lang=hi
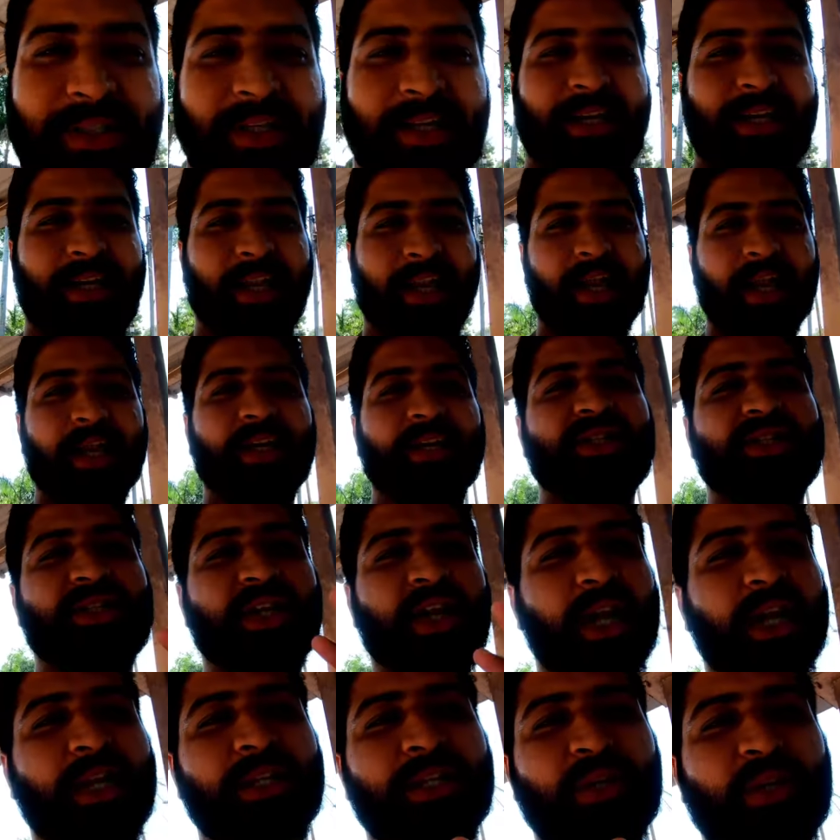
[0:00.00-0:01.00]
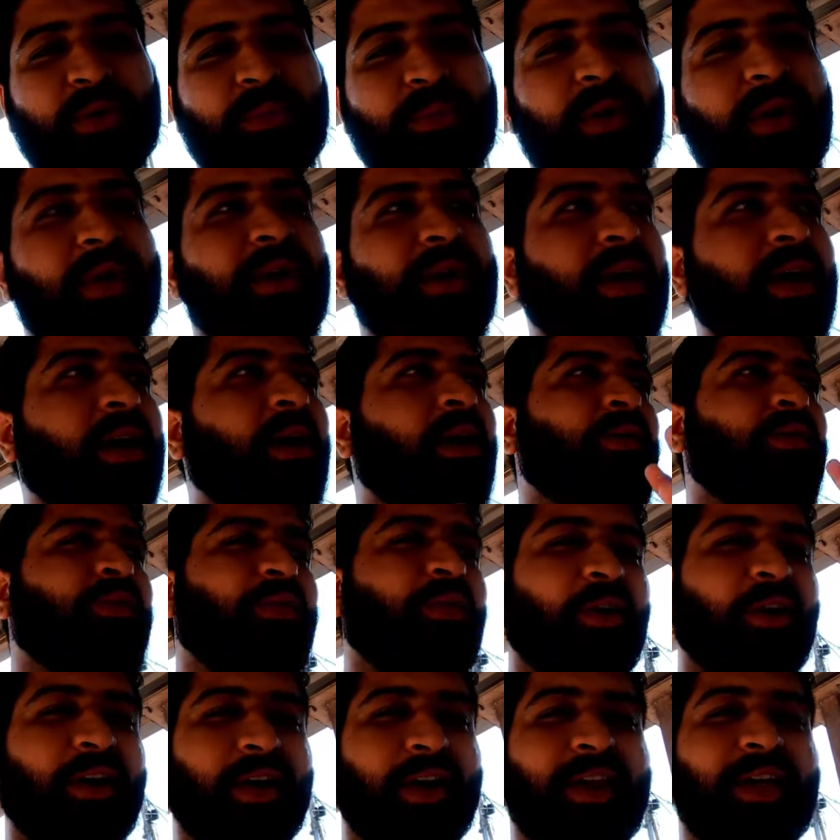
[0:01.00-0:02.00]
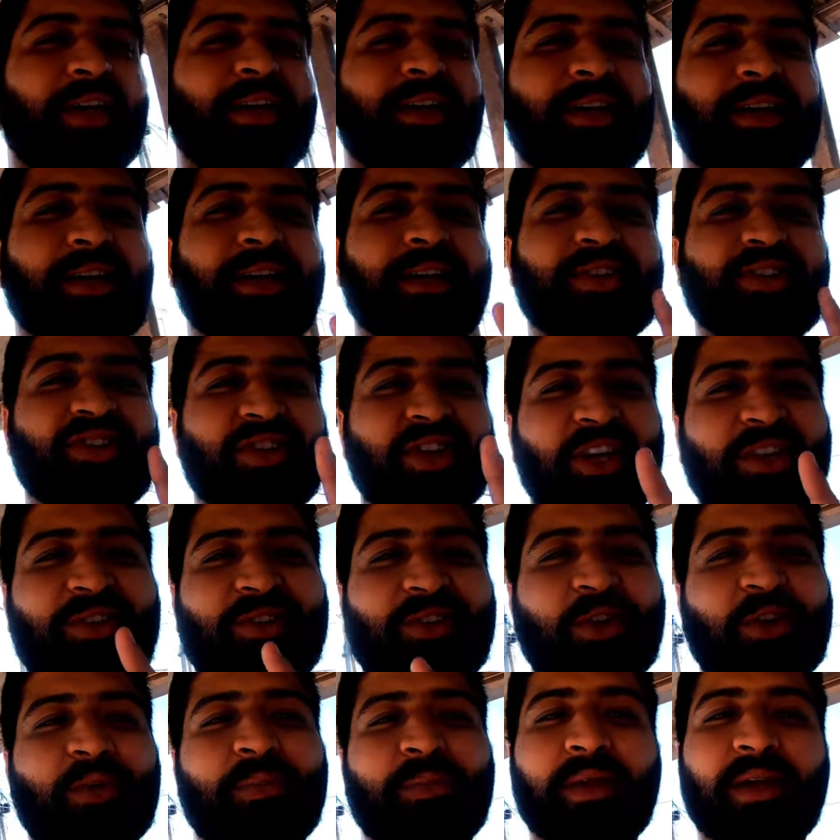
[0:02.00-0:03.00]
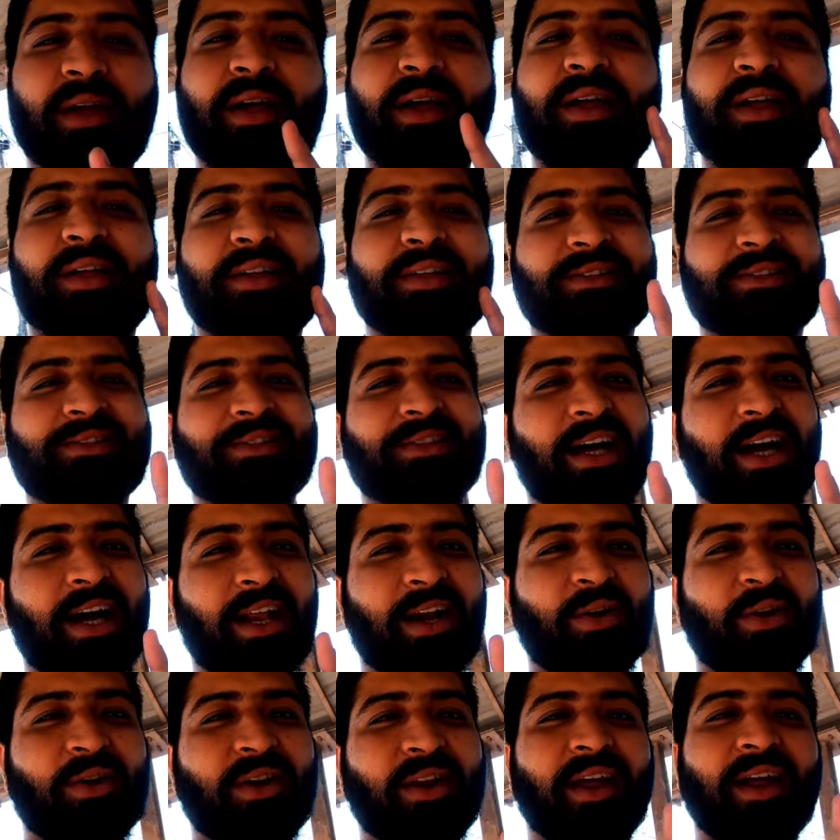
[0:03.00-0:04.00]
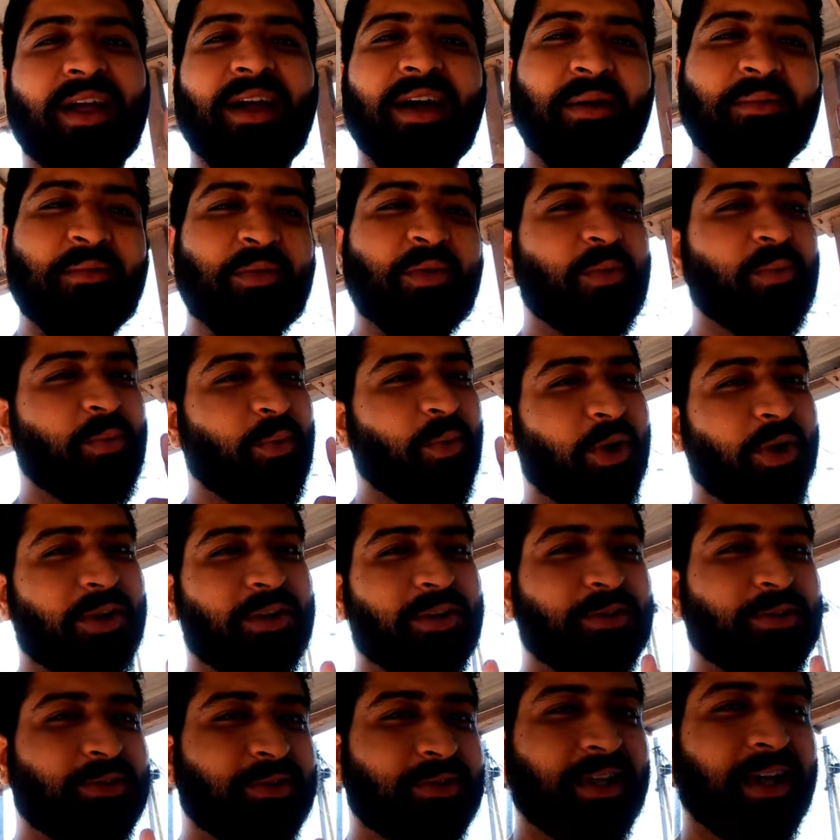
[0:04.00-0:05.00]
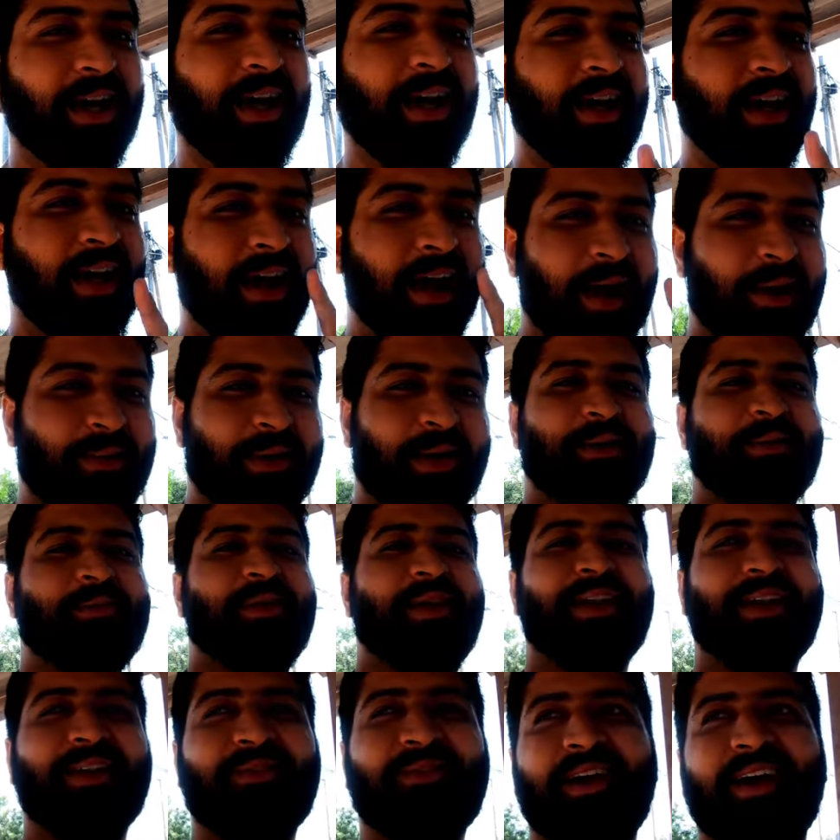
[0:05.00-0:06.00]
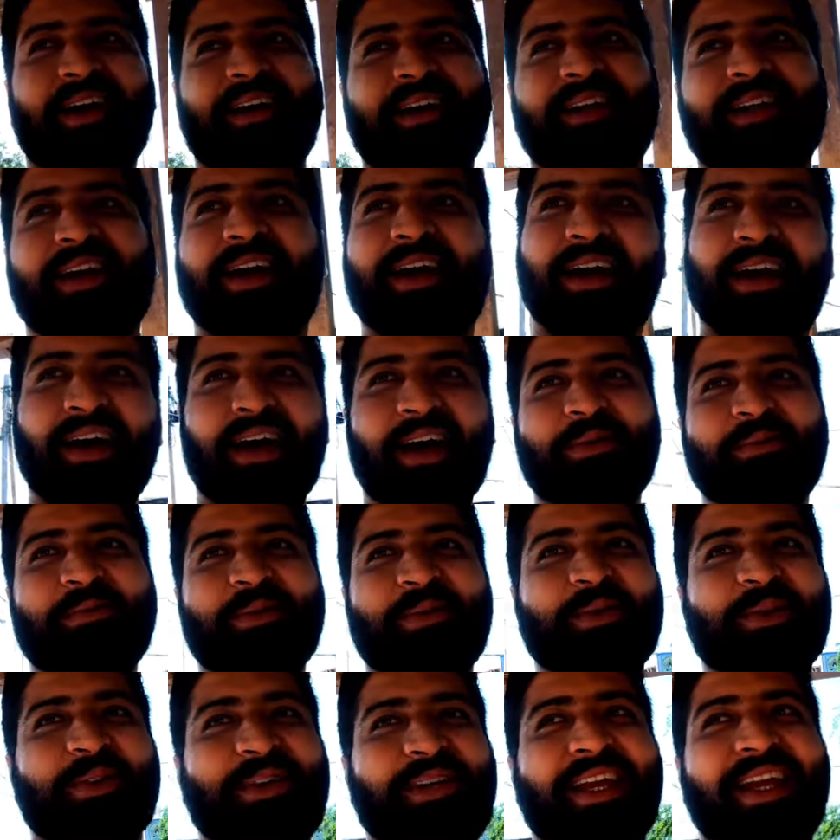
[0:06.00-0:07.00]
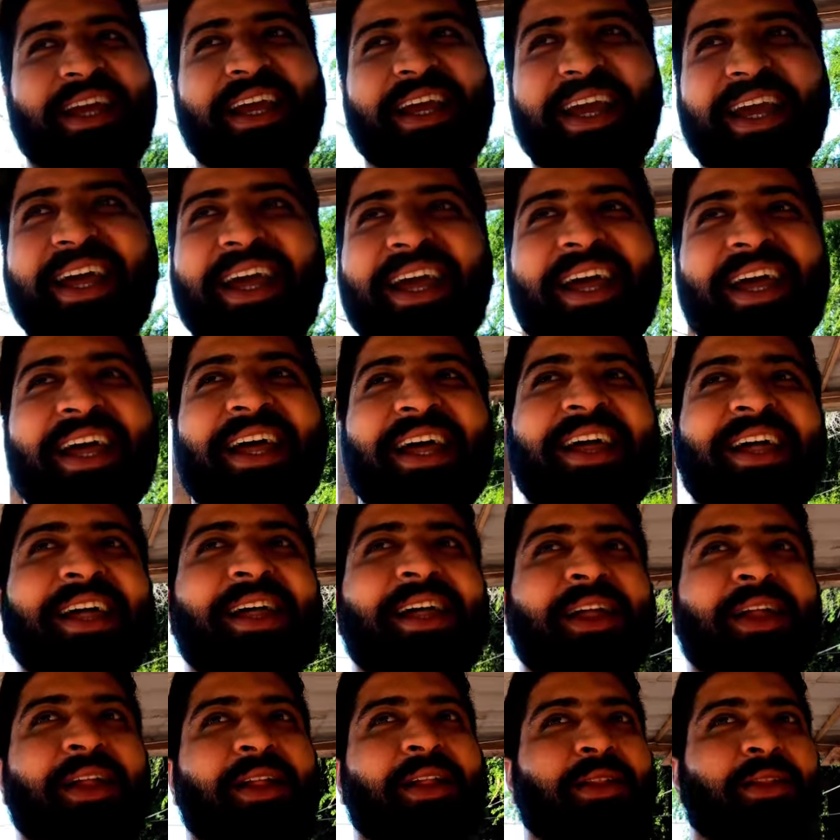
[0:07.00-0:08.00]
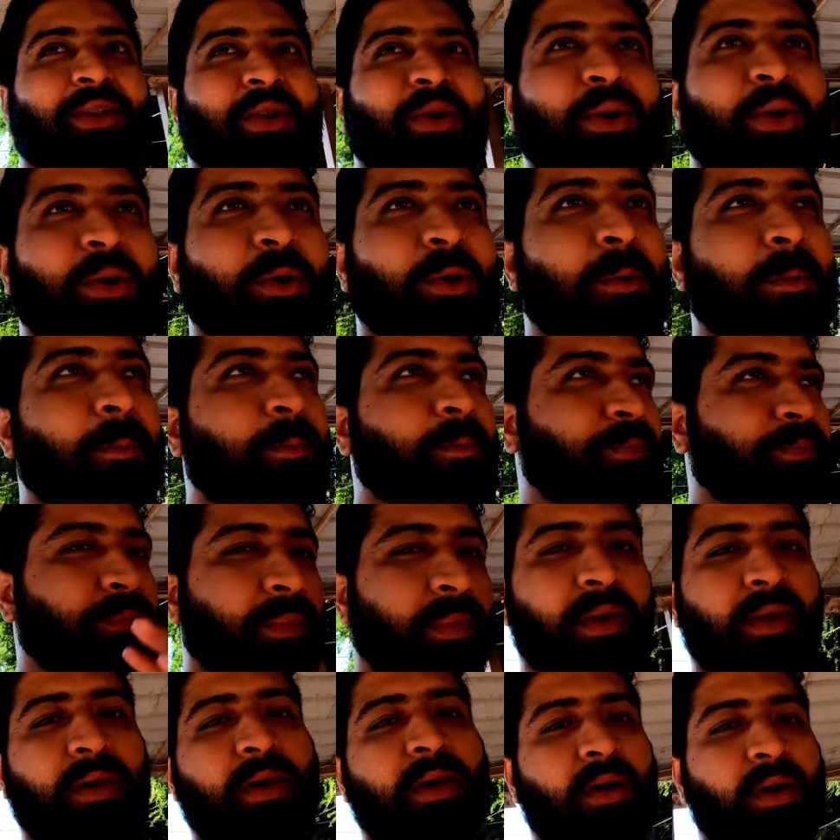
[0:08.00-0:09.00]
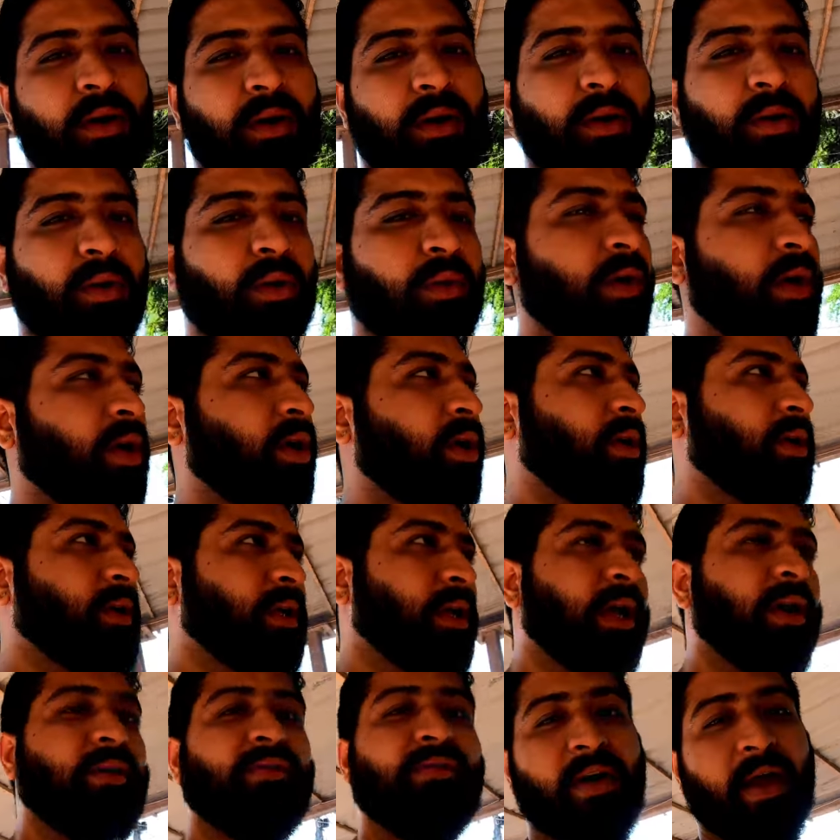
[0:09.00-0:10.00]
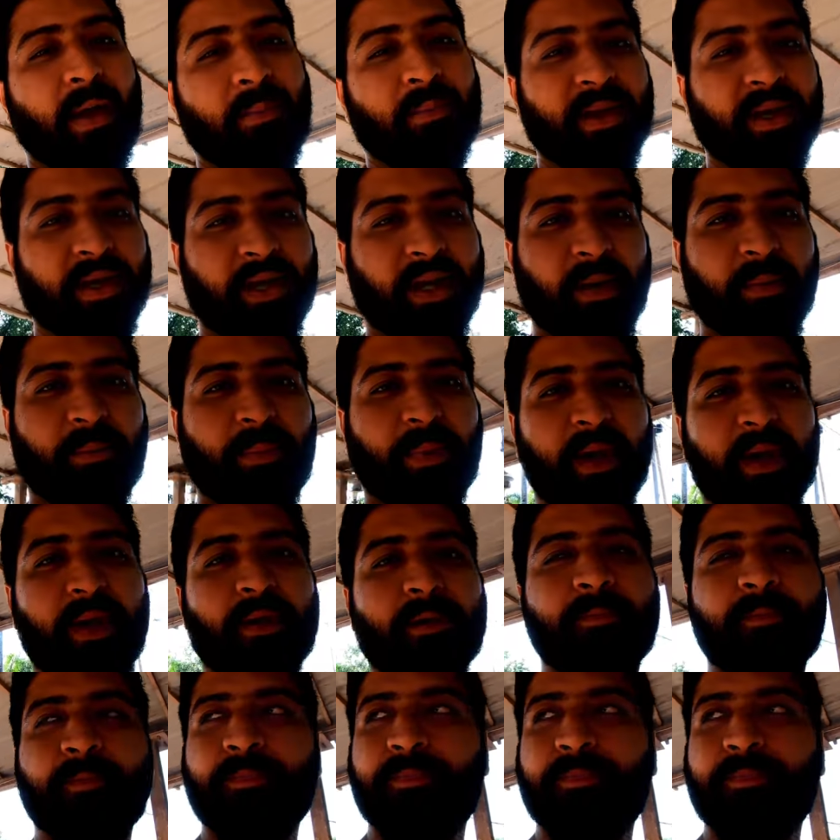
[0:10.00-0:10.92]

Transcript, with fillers: की टिकट चालीस रुपये की है और फॉरेनर की छः सौ रुपये सालों ने हमको बहुत लूटा अब हमारी बारी है हम लूटेंगे तो ओवरऑल ये एक फैमिली ट्रिप है